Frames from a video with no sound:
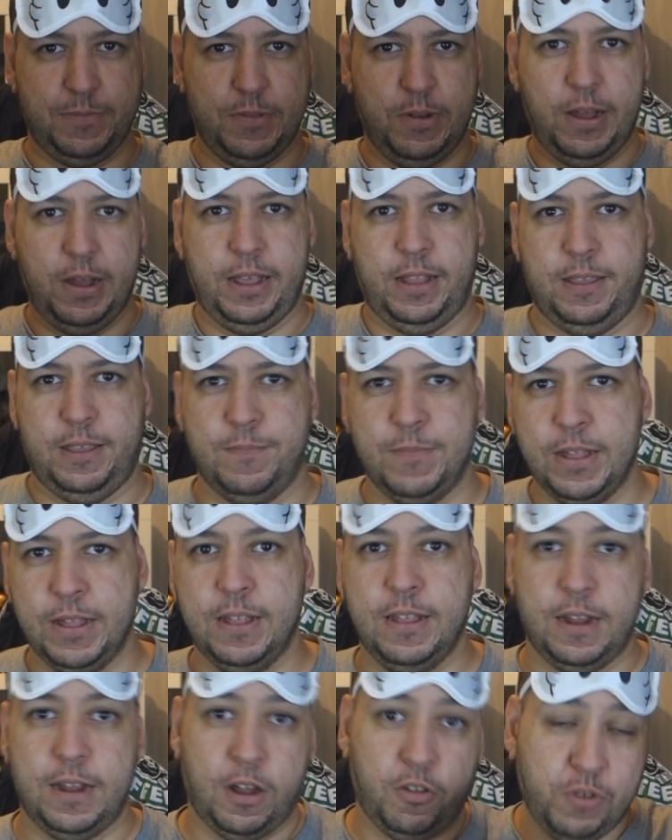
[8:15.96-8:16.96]
voilà rien.
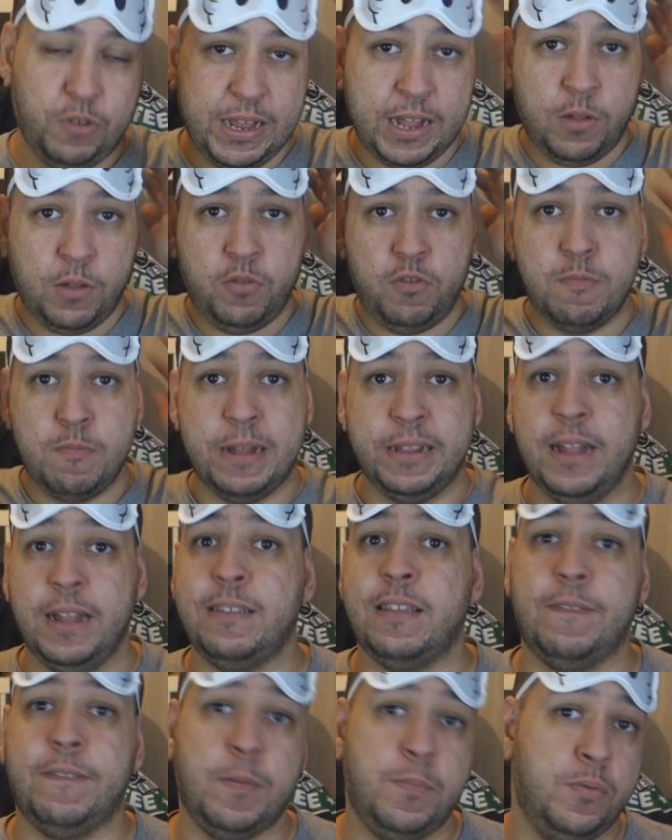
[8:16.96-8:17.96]
Alors je vais le garder au-dessus de ma
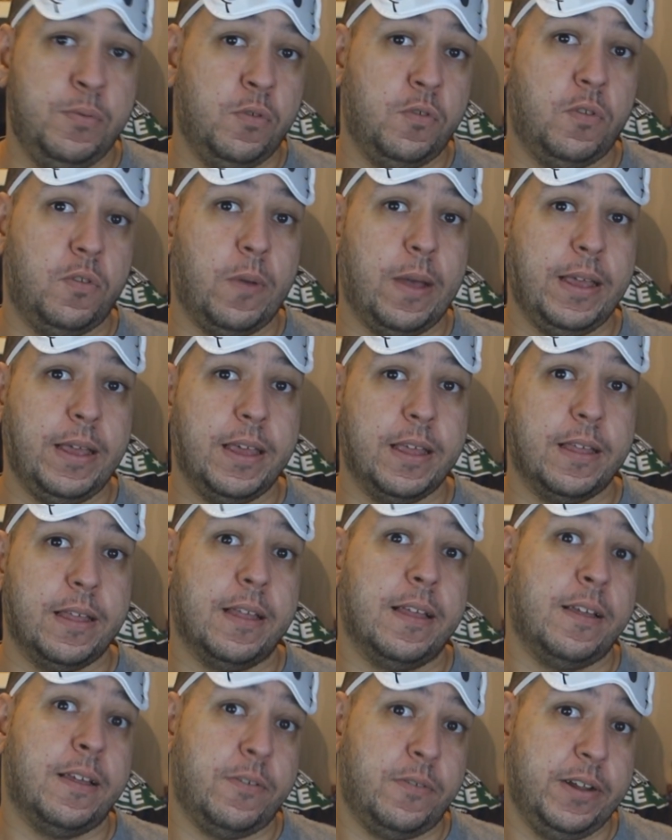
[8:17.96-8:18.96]
tête, ça fait plutôt swag.
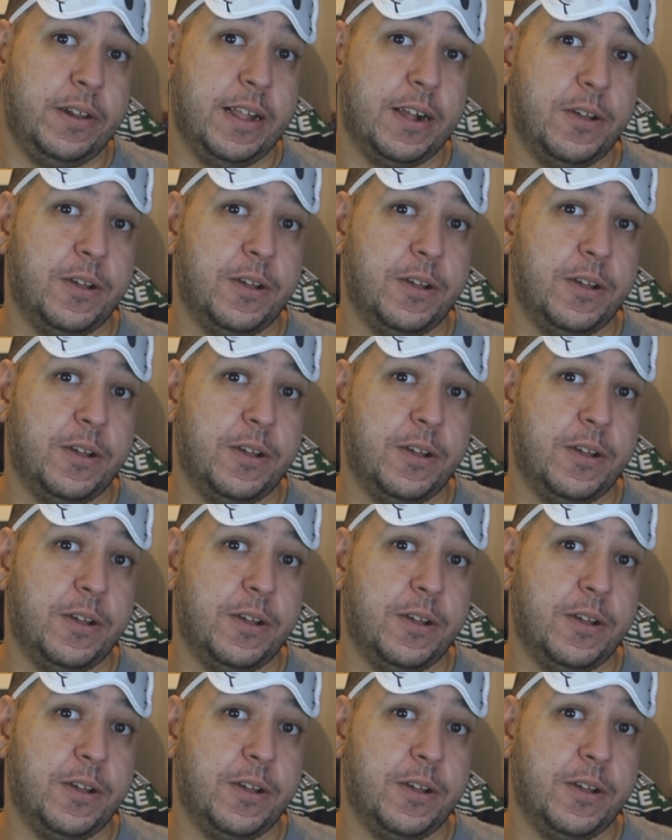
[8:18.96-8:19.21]
Hein on est